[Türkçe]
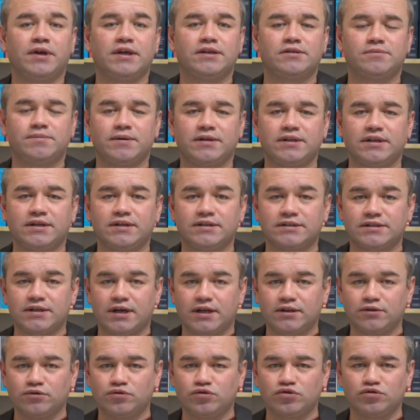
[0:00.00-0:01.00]
SPD'nin
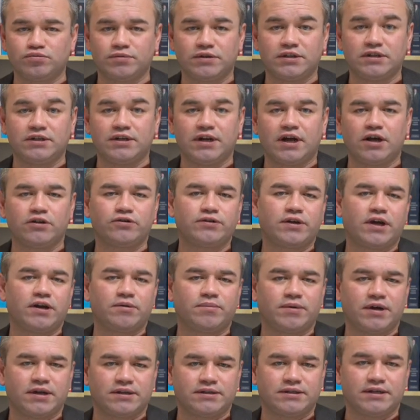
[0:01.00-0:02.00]
sağlık uzmanı
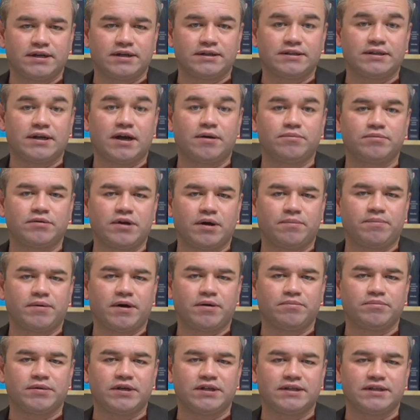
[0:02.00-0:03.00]
Lauterbach'ta tam
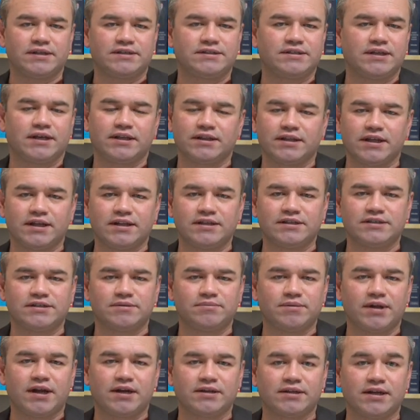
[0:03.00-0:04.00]
kapanmayı destekleyen
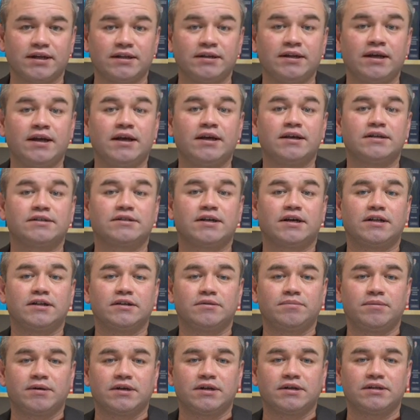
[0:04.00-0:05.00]
isimlerden
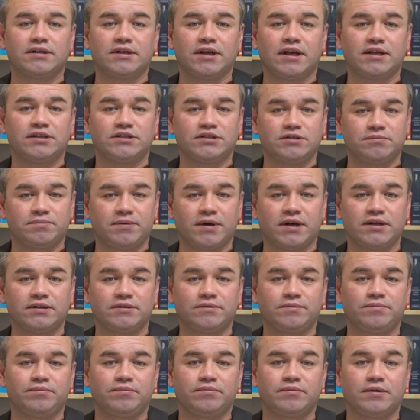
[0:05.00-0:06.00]
Sağlık Bakanı Jens Spahn
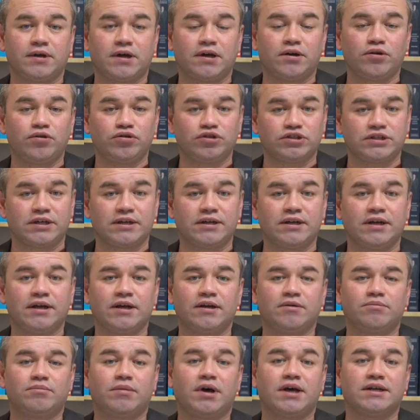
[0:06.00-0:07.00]
daha önce
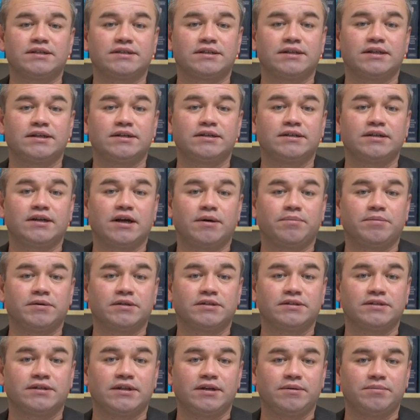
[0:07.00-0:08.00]
mağazaların
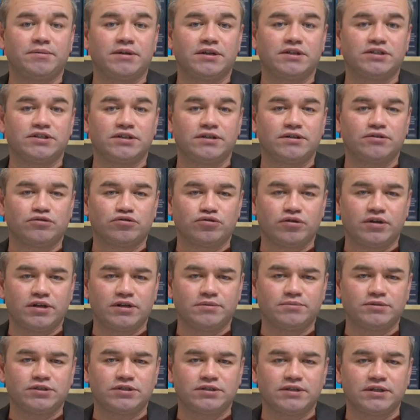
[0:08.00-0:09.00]
kapatılabileceğini
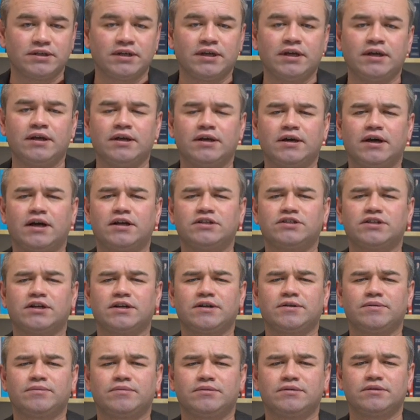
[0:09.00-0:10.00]
söylemişti.
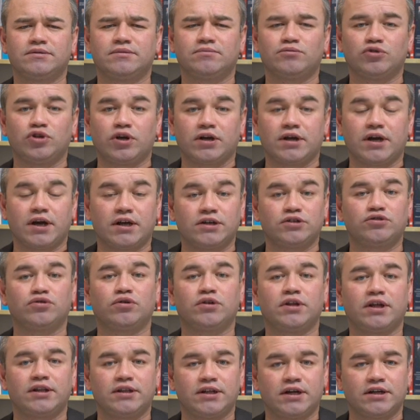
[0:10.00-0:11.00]
Ancak e, buna karşı
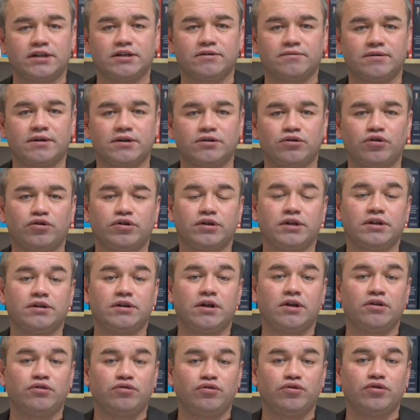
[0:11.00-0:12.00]
olanlar da var.
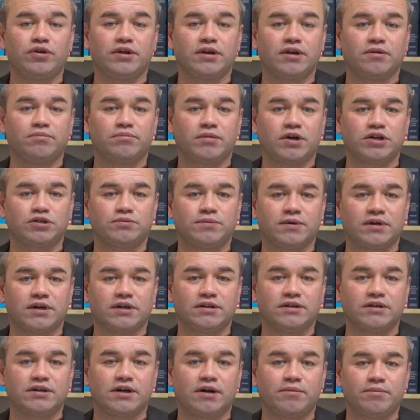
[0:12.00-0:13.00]
Örneğin Thüring'in
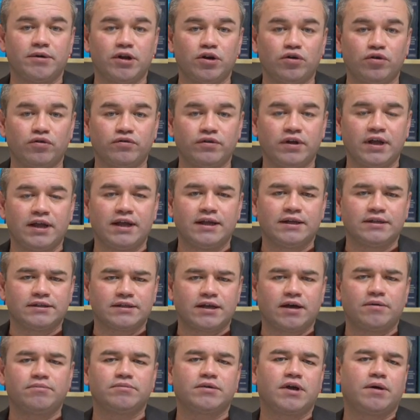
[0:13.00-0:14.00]
başbakanı Ramelow,
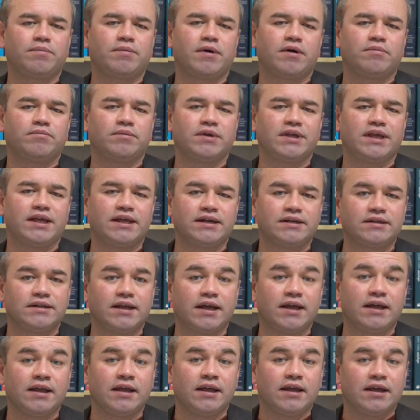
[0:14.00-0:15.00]
tam kapanma
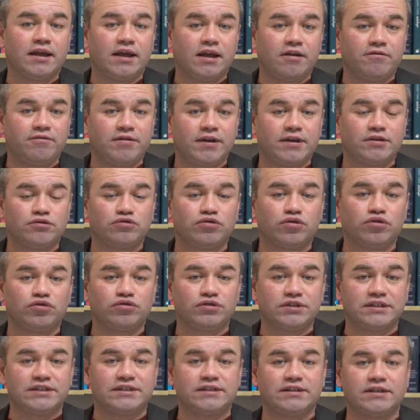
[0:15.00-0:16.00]
yerine
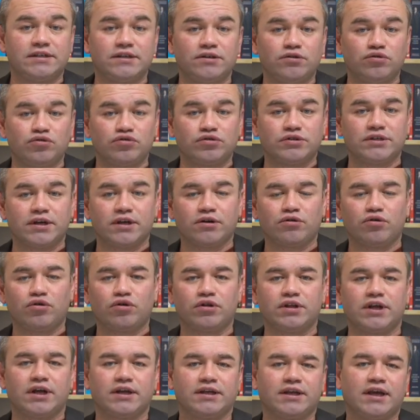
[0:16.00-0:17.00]
enfeksiyon riski yüksek
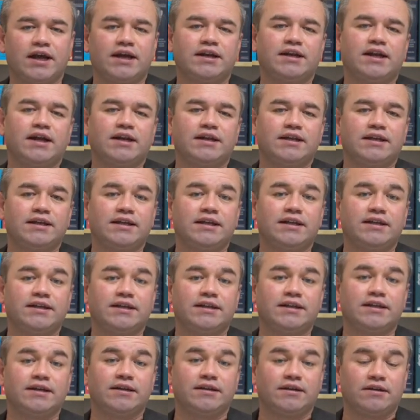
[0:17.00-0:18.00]
olan yerlerle
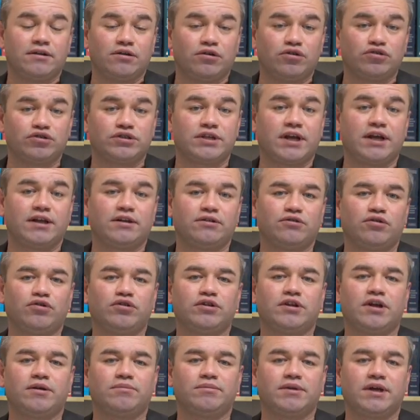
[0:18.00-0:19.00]
ilgili özel
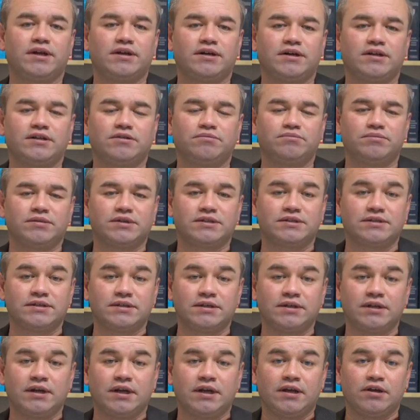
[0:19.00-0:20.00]
önlemler
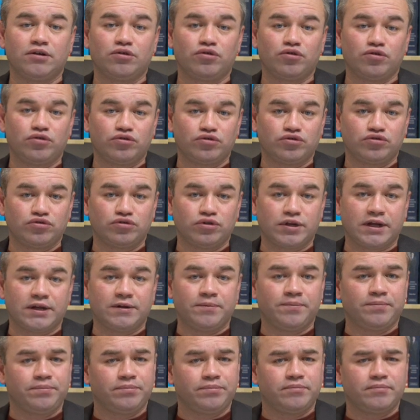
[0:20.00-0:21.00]
alınması görüşünde.
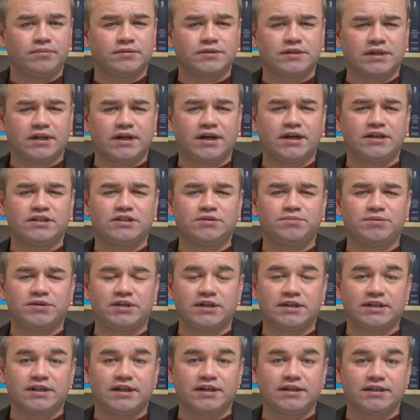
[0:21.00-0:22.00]
Sanayici
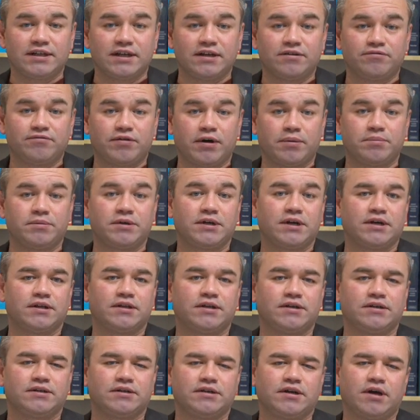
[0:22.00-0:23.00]
birlikleri de
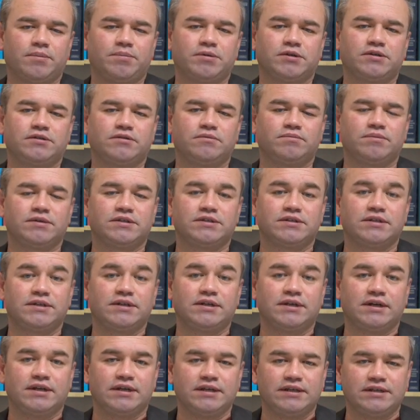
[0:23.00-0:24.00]
fabrikaların
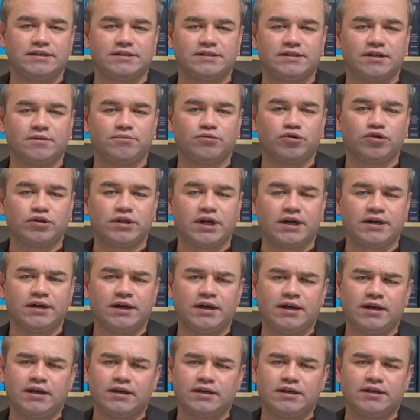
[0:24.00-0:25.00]
kapatılmasını istemiyorlar.
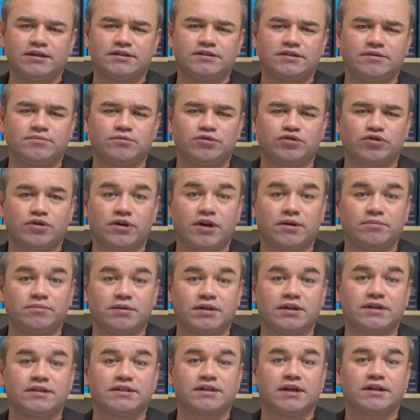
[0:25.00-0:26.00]
Geçtiğimiz
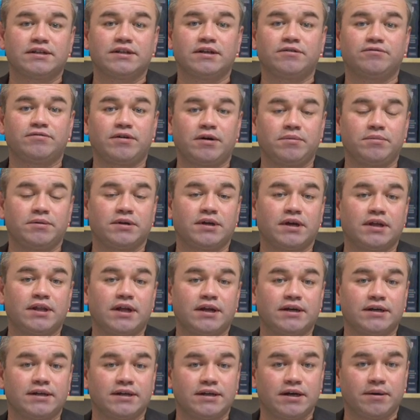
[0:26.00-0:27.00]
dönemde de zaten
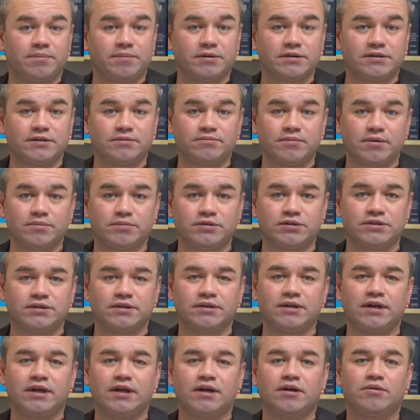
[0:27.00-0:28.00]
fabrikalar
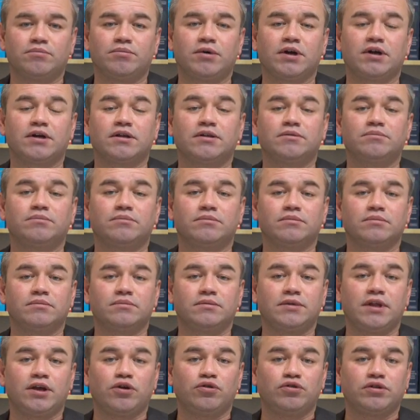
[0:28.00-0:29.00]
kapatılmamıştı. Bakalım
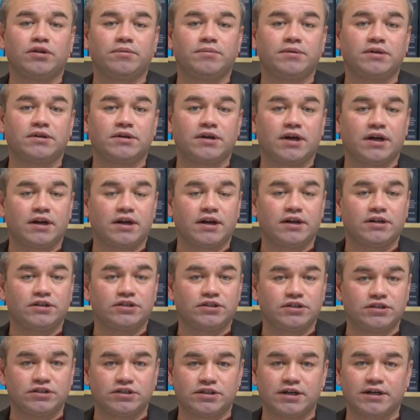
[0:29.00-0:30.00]
ne yönde bir karar
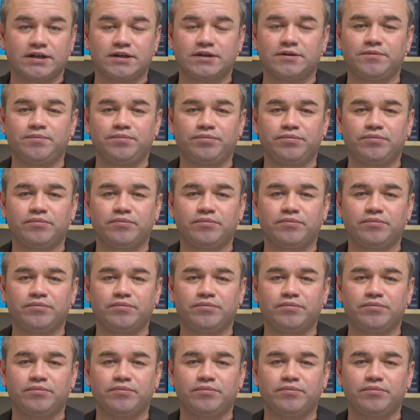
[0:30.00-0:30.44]
çıkacak.